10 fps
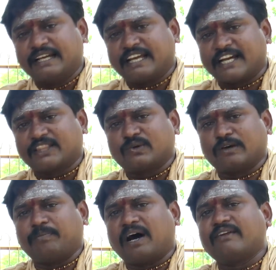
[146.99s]
கிரகத்தோட
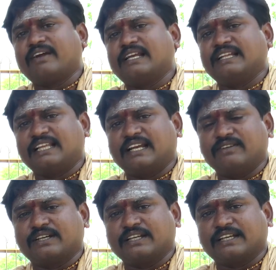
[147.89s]
பார்வைகள் எந்த
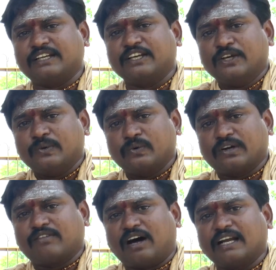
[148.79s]
அளவுக்கு இருக்குது
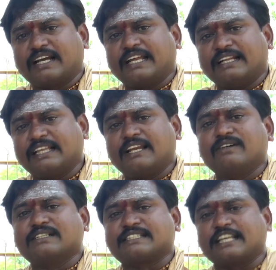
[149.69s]
உங்களோட வாழ்க்கை எந்த
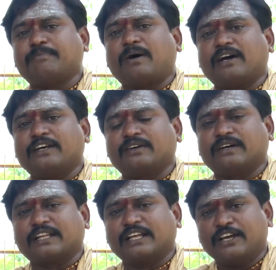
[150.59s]
அளவுக்கு சிறப்பாக
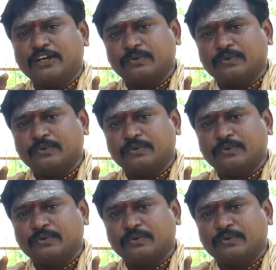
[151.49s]
இருக்குங்கிறத